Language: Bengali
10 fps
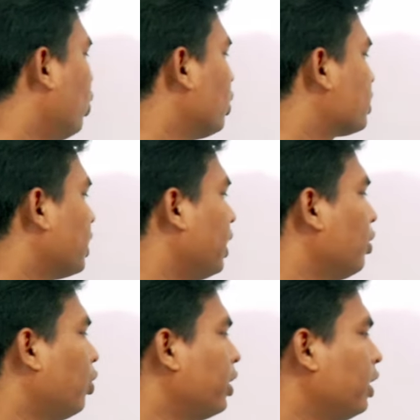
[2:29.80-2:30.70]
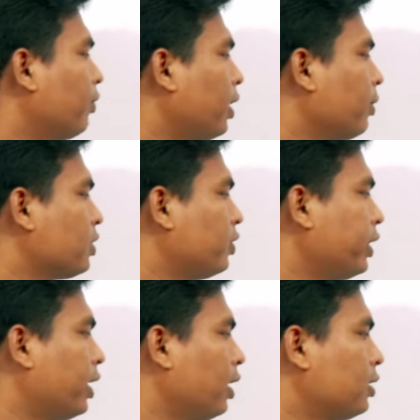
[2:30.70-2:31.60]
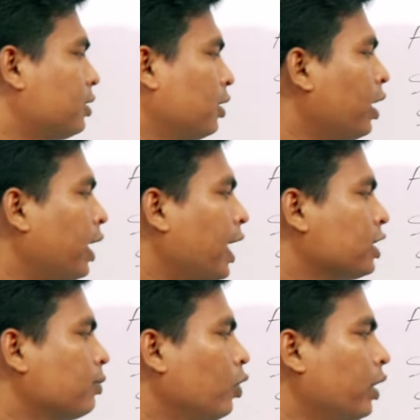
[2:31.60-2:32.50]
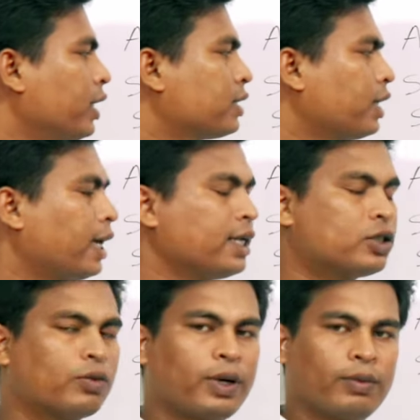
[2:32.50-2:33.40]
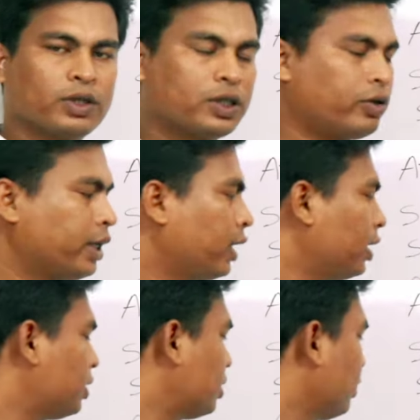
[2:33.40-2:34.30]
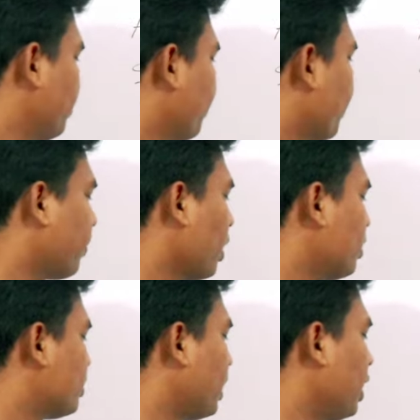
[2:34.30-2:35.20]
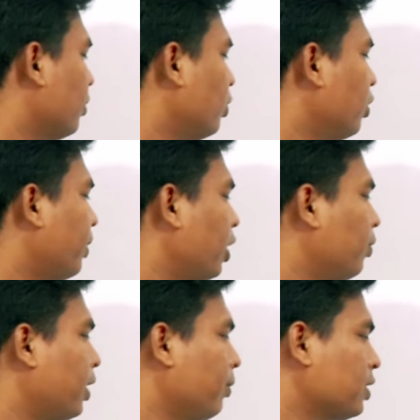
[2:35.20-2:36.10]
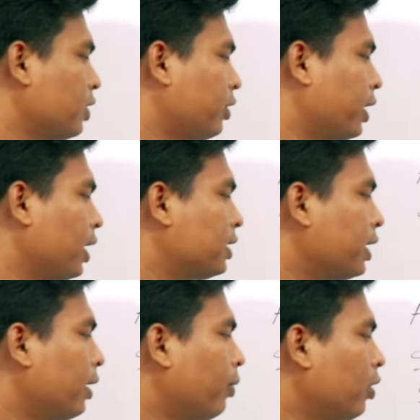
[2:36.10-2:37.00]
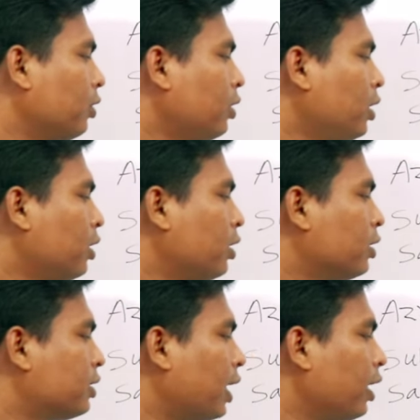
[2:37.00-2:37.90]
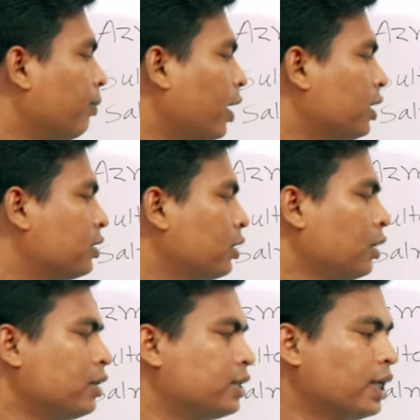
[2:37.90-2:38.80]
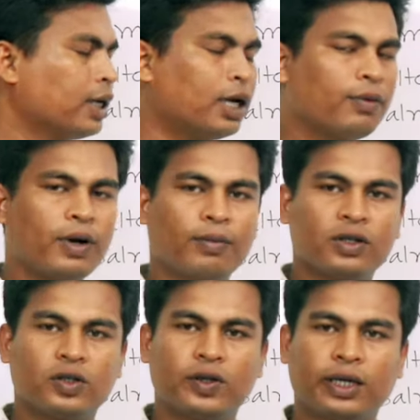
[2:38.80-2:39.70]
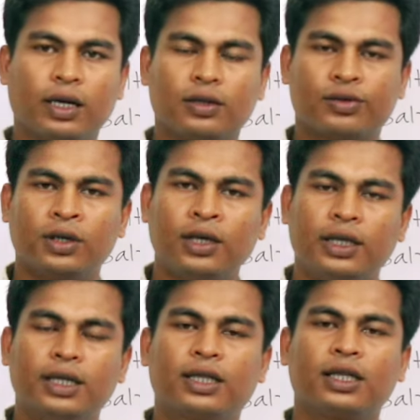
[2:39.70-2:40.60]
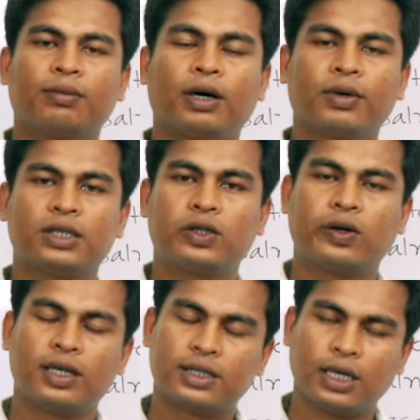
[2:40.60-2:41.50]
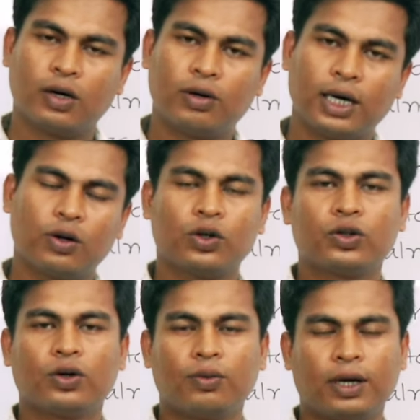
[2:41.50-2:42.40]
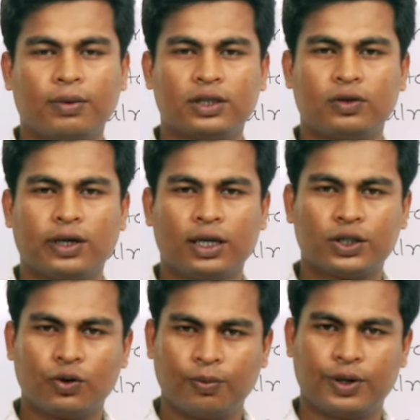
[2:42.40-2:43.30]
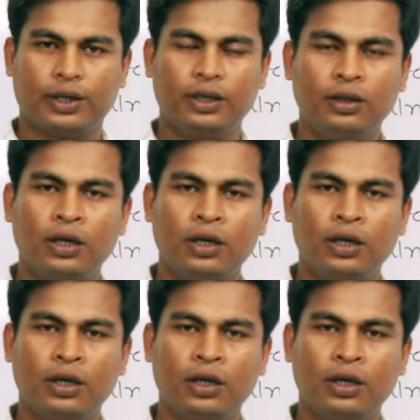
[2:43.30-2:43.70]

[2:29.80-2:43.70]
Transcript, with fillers: ওরসাল ওরিয়েন্ট ফার্মাসিউটিক্যালস অ্যাজমোলেক্স অ্যারিস্টো ফার্মাসিউটিক্যালস সালবো বায়ো ফার্মাসিউটিক্যালস এবং সালবাট জেনারেল ফার্মাসিউটিক্যালস ইত্যাদি ফার্মাসিউটিক্যালস ছাড়াও আর অসংখ্য ফার্মাসিউটিক্যালস কোম্পানি